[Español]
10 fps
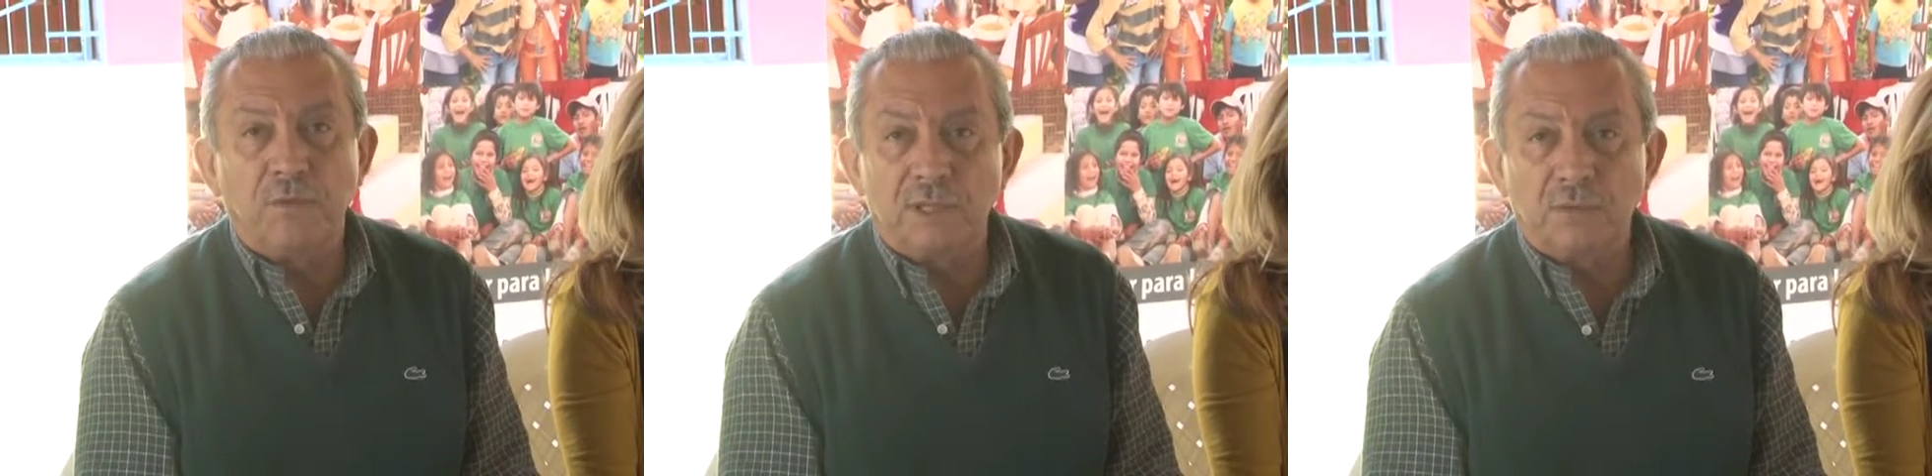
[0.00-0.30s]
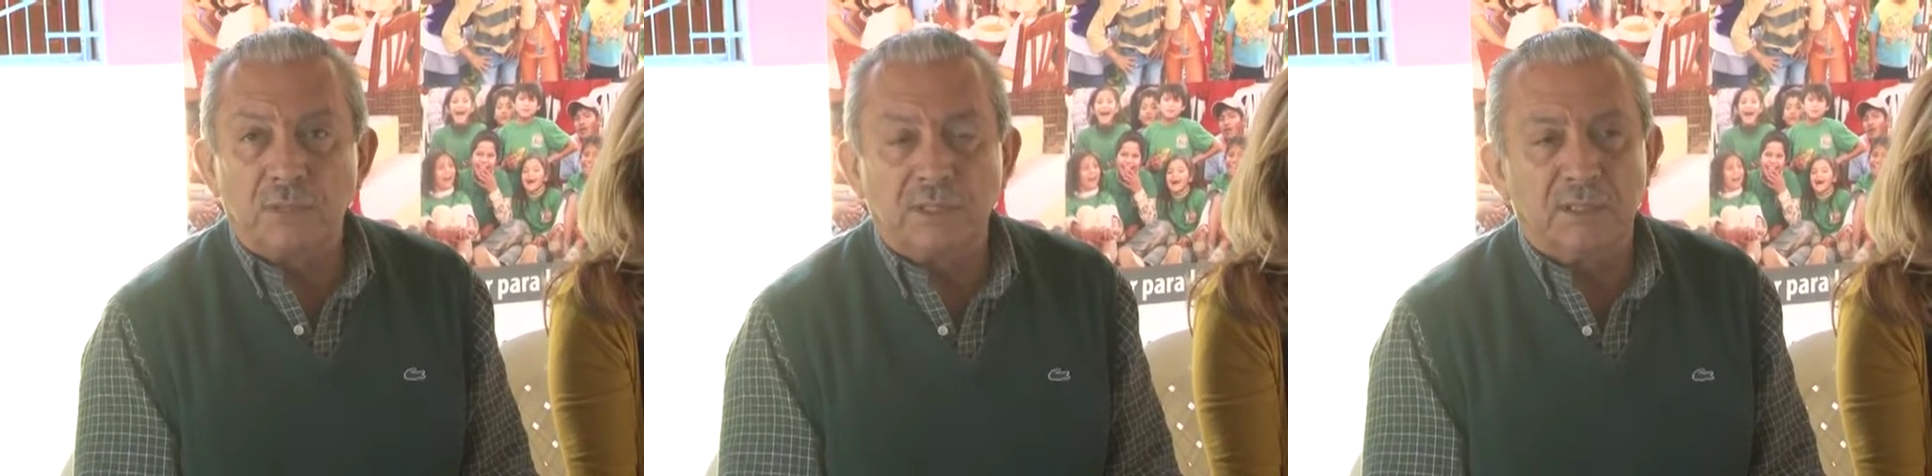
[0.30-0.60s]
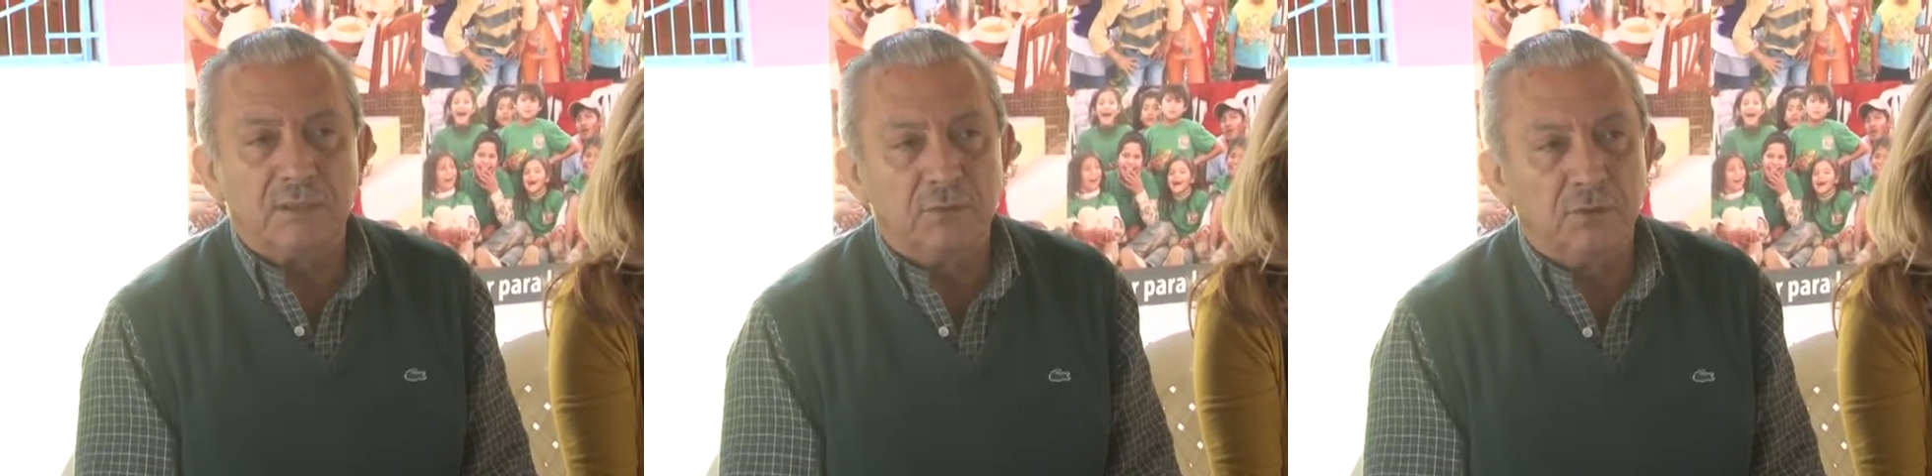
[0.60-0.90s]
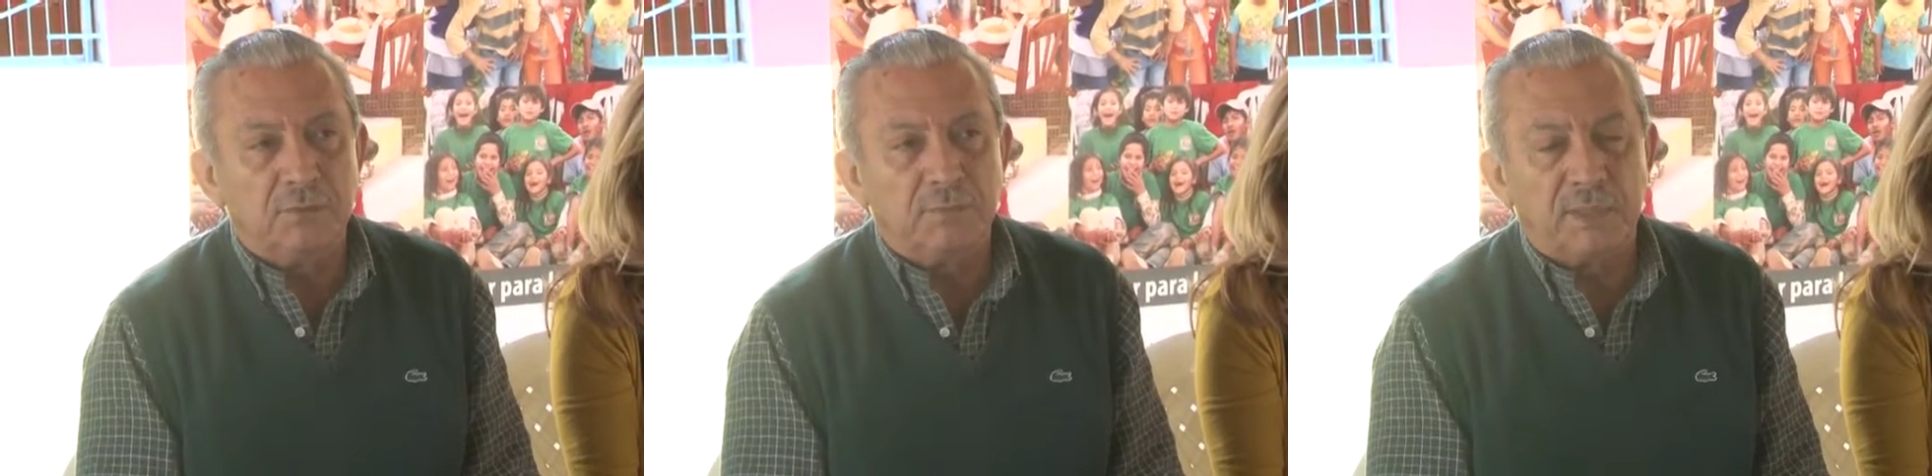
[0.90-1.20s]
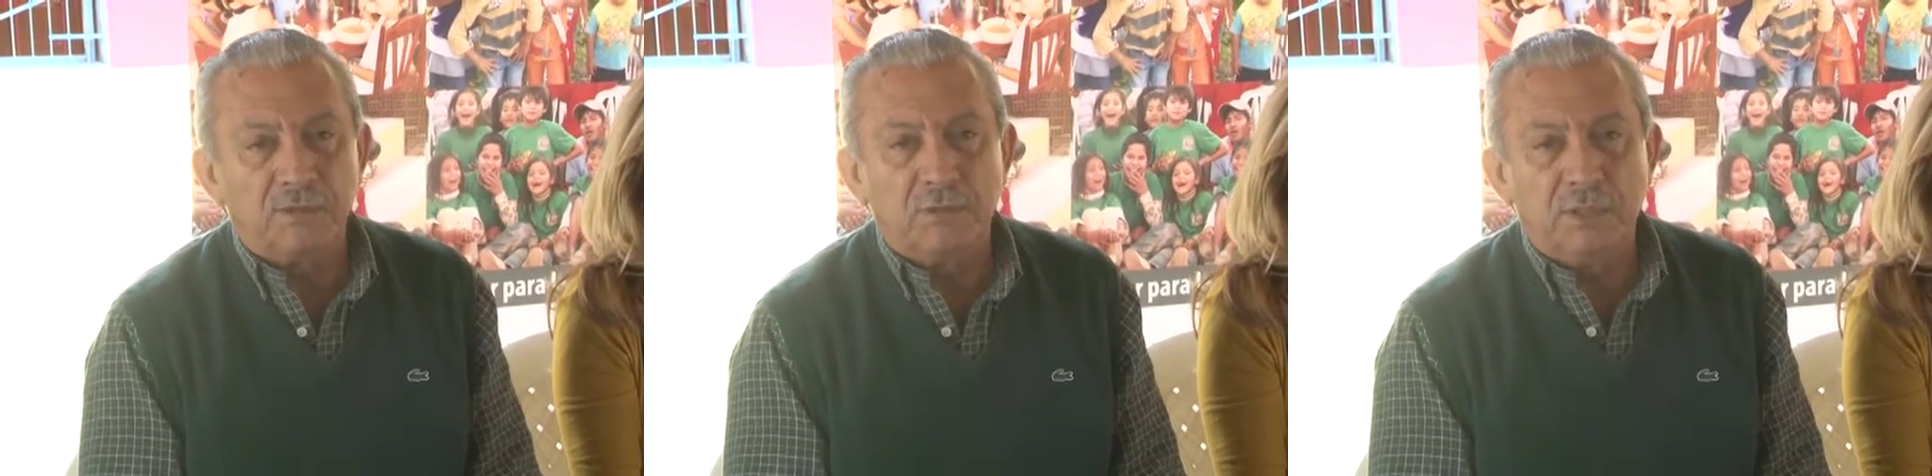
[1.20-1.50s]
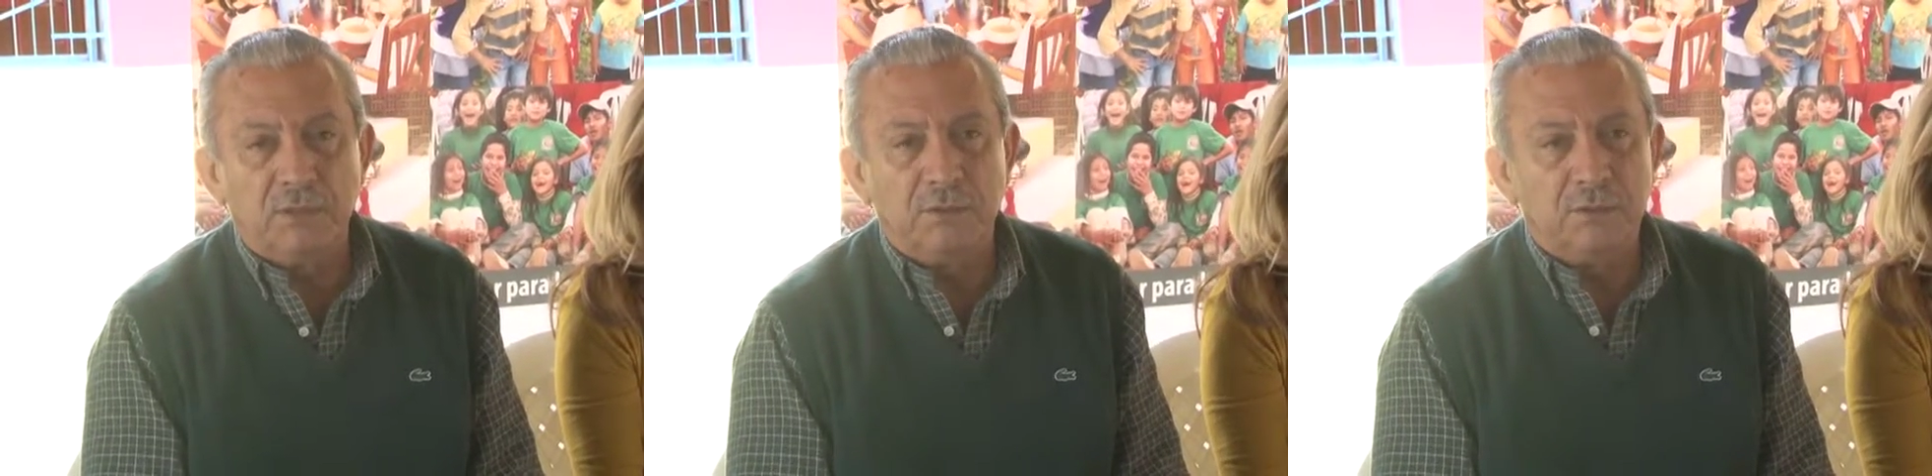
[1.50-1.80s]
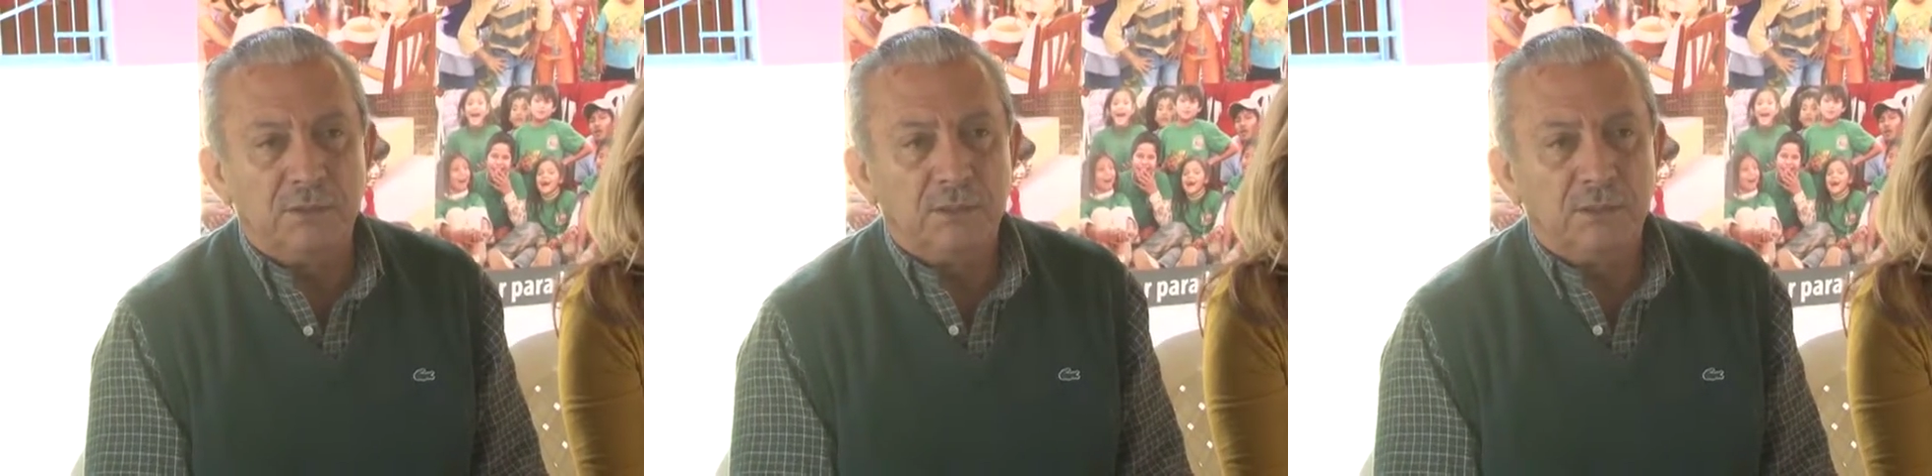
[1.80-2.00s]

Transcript: faro de atención para esos niños,